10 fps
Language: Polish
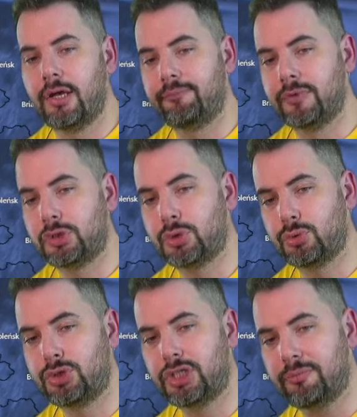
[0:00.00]

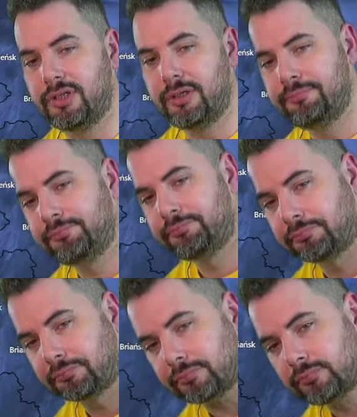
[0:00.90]
Śródziemnym
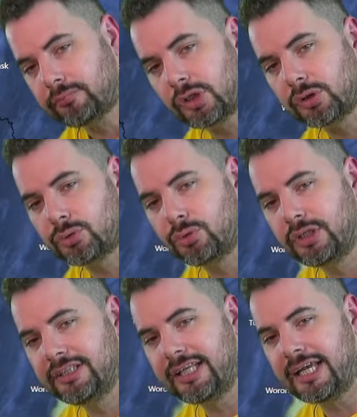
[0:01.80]
który
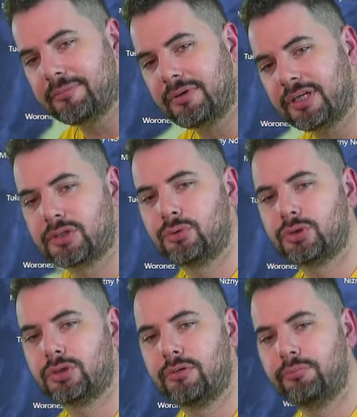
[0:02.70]
daje bardzo
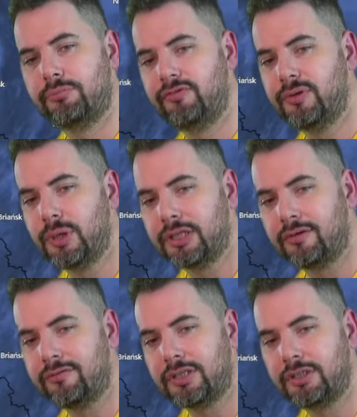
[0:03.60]
dużo
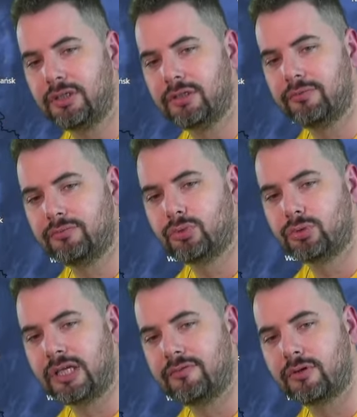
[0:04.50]
wyładowań e,
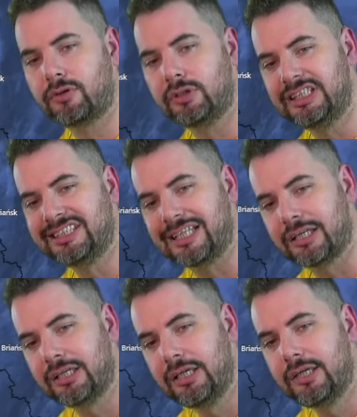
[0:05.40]
tutaj w
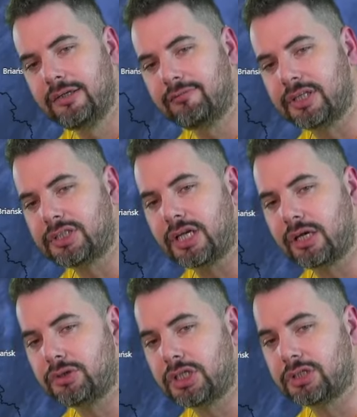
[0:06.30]
okolicach właśnie
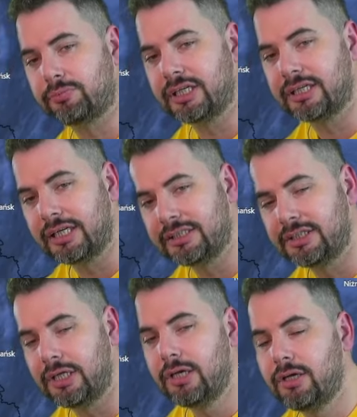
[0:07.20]
chociażby
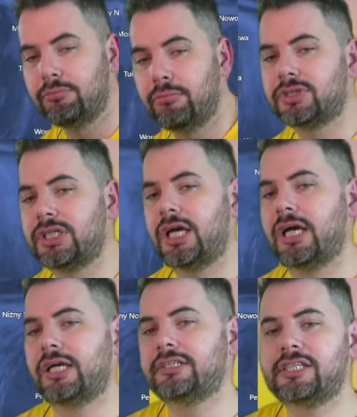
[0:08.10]
Grecji, Morza
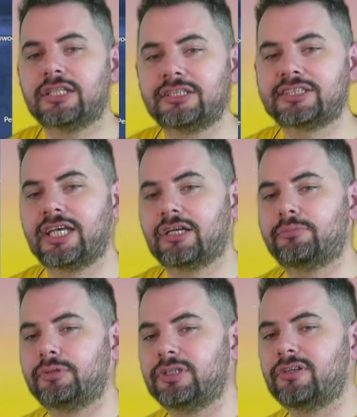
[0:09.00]
Adriatyckiego,
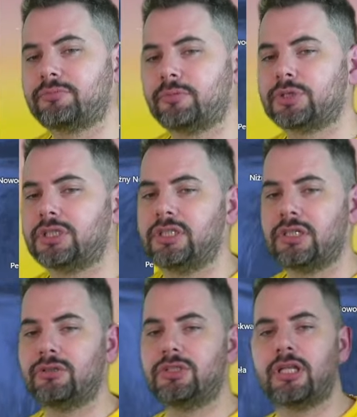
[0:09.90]
ponieważ w poprzednich
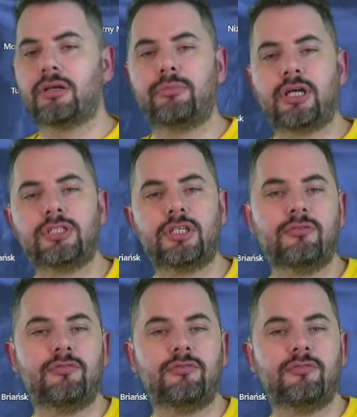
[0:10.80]
godzinach bardziej w